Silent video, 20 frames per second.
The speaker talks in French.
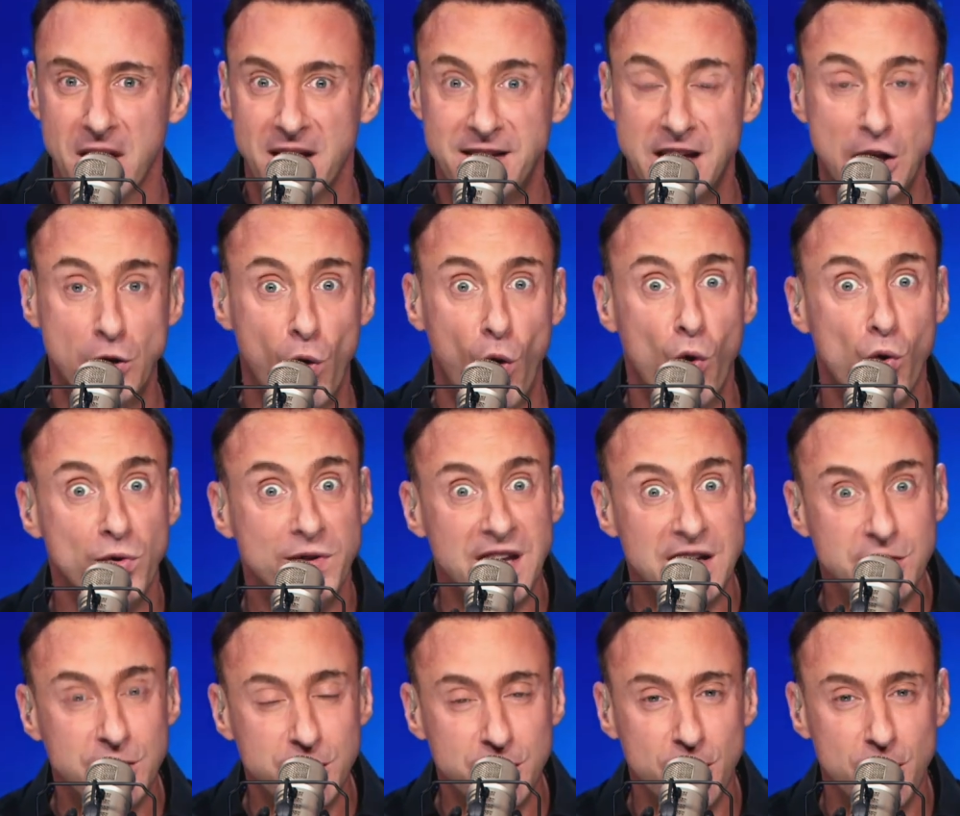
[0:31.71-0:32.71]
D'être
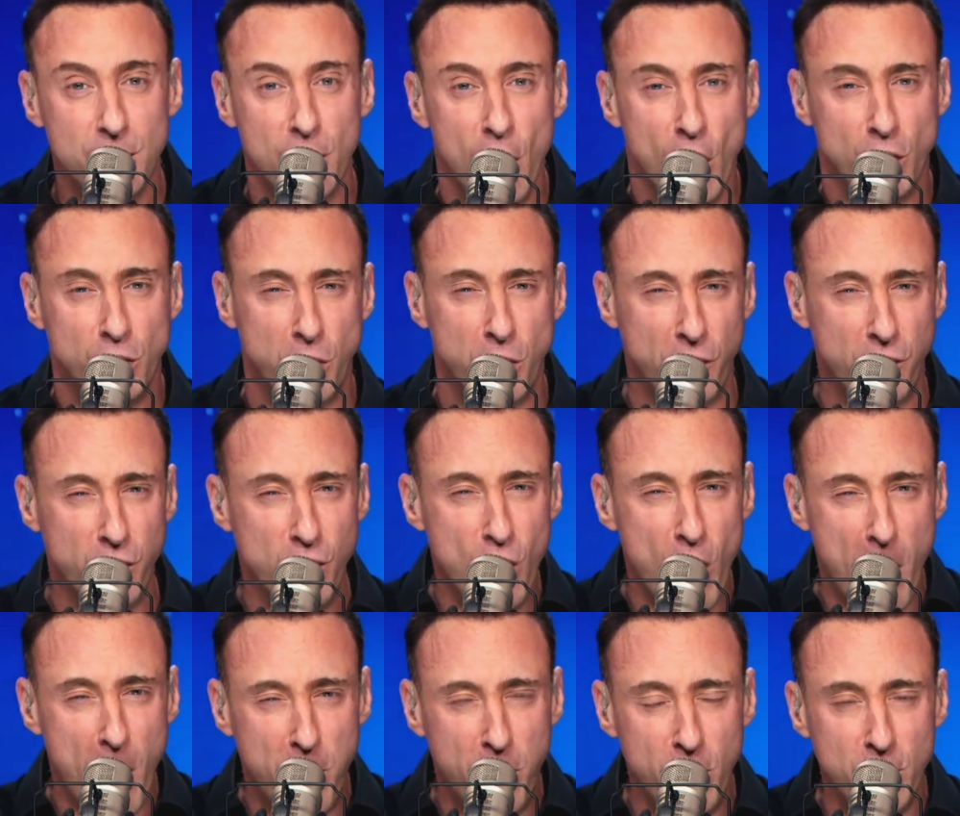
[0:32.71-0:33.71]
audacieux, de
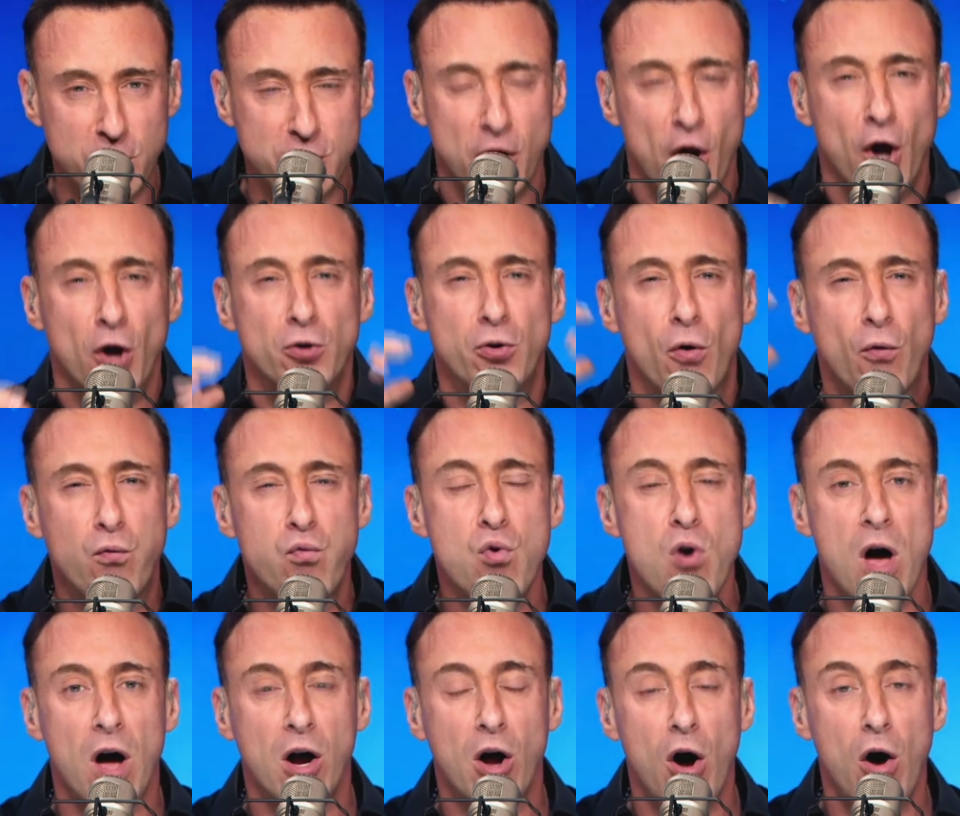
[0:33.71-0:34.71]
vouloir plus, de
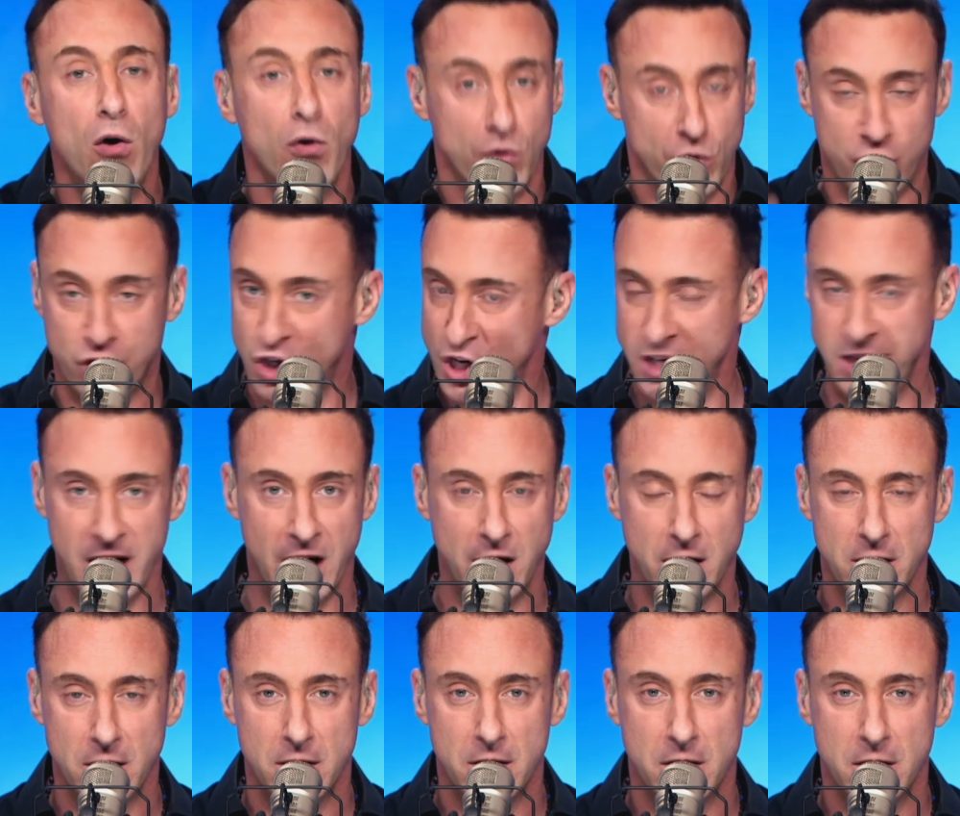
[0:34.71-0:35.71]
vouloir grand, génial.